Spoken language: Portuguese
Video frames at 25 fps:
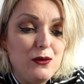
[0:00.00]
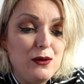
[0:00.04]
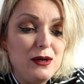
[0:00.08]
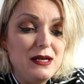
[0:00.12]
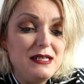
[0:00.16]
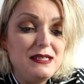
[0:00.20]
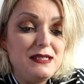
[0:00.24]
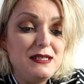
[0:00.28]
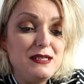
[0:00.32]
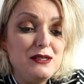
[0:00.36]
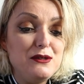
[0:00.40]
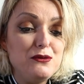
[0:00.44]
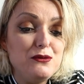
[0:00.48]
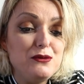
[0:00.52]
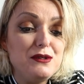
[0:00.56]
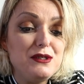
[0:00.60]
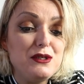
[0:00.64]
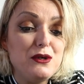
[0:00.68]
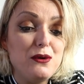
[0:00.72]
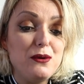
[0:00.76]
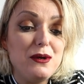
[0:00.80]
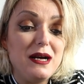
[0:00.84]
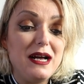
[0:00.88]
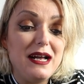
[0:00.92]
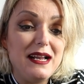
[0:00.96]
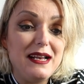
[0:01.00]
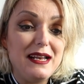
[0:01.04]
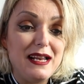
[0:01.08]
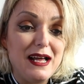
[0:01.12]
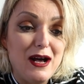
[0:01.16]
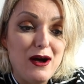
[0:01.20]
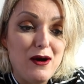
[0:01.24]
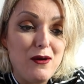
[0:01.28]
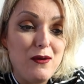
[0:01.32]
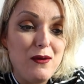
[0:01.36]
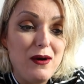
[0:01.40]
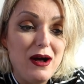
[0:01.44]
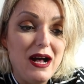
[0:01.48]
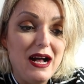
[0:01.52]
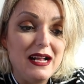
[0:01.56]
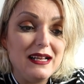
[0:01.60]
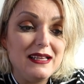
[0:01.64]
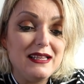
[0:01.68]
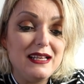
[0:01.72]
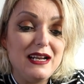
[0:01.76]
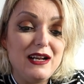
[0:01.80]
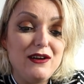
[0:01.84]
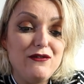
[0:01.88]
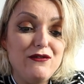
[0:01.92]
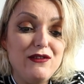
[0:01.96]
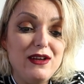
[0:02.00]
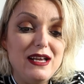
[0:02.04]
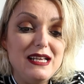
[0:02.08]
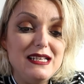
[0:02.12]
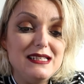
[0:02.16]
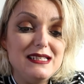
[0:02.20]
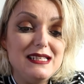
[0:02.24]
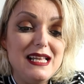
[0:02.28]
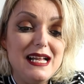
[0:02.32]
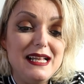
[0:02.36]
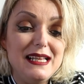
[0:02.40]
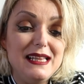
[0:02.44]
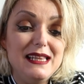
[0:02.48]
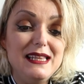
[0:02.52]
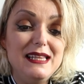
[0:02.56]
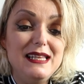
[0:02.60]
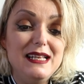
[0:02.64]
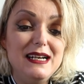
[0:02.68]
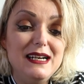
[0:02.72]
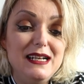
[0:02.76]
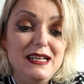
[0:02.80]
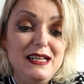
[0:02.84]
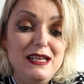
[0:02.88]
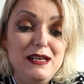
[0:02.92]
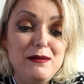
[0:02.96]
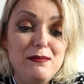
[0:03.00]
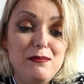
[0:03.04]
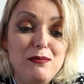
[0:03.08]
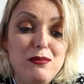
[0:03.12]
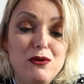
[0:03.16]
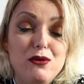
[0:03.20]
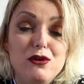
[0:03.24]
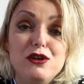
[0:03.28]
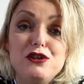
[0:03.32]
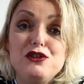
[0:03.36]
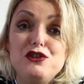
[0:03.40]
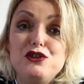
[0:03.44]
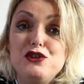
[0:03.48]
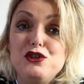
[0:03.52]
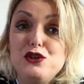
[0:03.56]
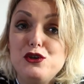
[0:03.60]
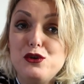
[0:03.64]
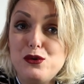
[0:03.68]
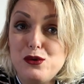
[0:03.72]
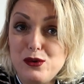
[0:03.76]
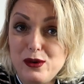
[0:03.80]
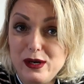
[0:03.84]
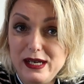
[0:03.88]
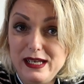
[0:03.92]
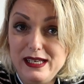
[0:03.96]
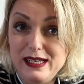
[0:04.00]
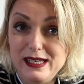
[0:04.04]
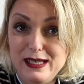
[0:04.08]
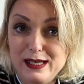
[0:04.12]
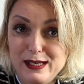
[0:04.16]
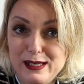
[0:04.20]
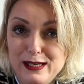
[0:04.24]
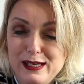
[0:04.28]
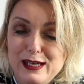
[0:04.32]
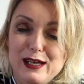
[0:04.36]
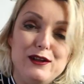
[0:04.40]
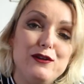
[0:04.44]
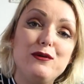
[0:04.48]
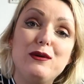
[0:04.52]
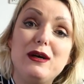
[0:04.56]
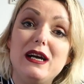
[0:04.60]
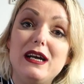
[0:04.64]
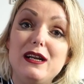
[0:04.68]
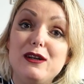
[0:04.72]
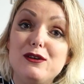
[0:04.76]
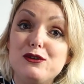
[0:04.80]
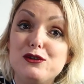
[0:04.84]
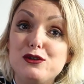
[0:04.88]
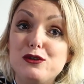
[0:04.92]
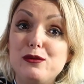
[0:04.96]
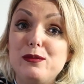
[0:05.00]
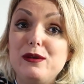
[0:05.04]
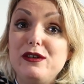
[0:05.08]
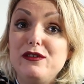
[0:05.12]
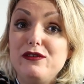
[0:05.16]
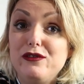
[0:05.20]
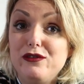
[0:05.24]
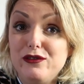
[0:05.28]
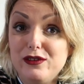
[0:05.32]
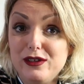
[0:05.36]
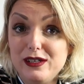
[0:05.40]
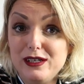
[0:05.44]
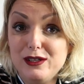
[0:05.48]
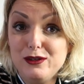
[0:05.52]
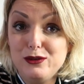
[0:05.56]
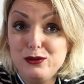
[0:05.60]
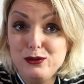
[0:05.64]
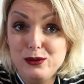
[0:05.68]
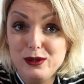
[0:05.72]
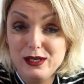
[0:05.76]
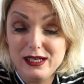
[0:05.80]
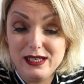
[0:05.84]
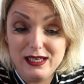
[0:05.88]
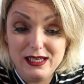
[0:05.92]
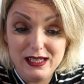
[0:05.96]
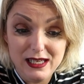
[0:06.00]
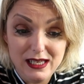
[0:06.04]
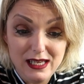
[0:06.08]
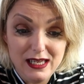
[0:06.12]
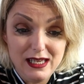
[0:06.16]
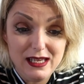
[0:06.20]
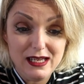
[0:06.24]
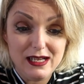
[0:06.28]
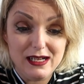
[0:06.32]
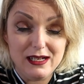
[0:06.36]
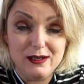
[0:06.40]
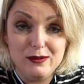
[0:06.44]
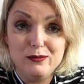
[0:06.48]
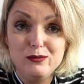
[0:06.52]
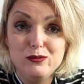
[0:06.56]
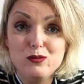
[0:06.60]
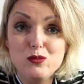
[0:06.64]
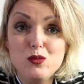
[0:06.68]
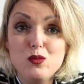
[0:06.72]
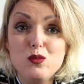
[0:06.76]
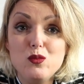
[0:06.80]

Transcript: conheci o seu canal através da Dani Borgione, que é do canal Sobrevivendo na Turquia.